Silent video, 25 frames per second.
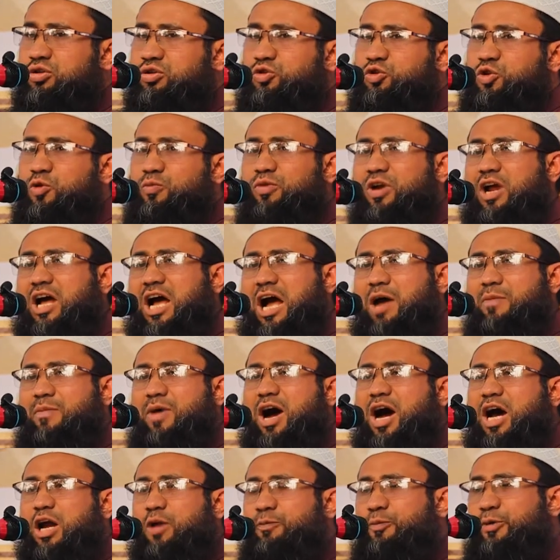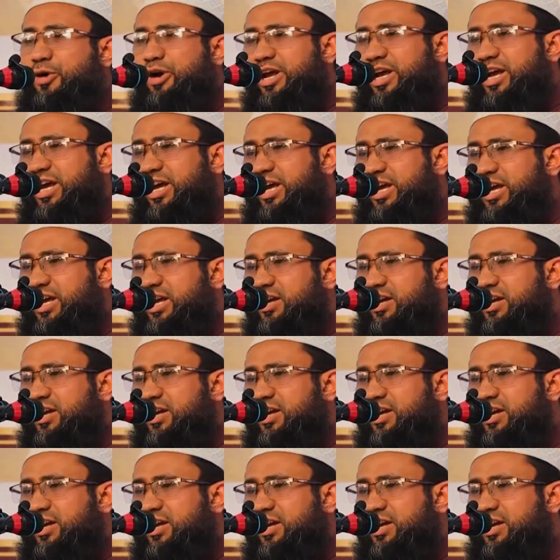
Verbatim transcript: তোমরা আমার পরে